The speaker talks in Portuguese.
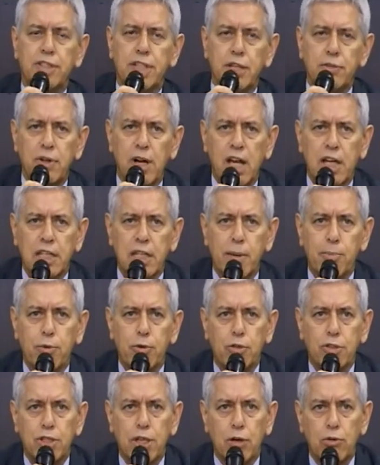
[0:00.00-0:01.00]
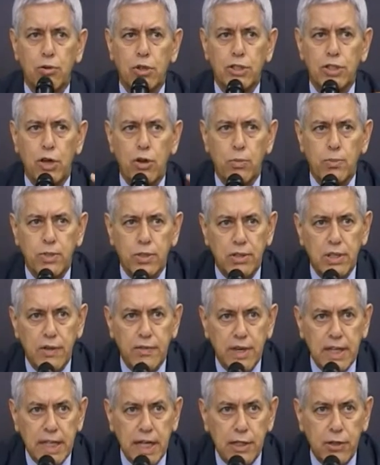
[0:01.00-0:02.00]
Centro Acadêmico 11 de Agosto e a Comissão
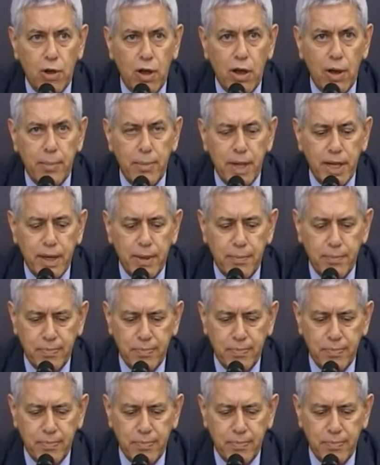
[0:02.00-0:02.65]
da Verdade da OAB.